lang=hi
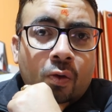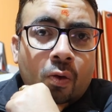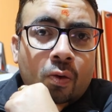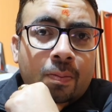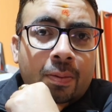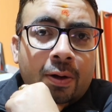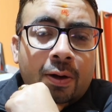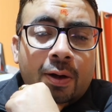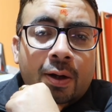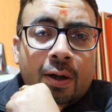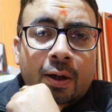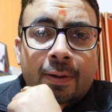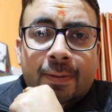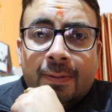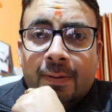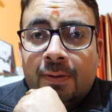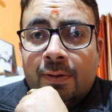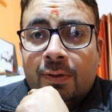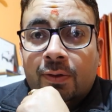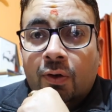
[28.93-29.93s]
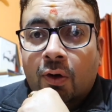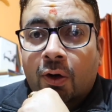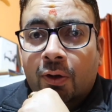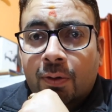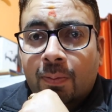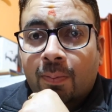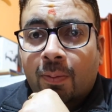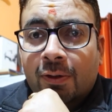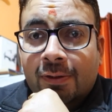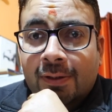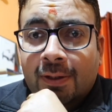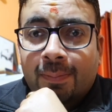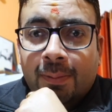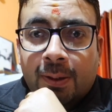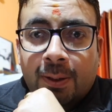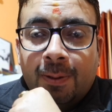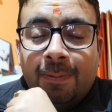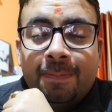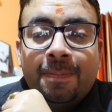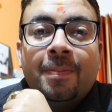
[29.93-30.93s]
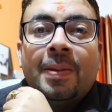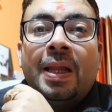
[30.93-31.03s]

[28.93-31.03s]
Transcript: ड्रोन मिलना इज़ नॉट पॉसिबल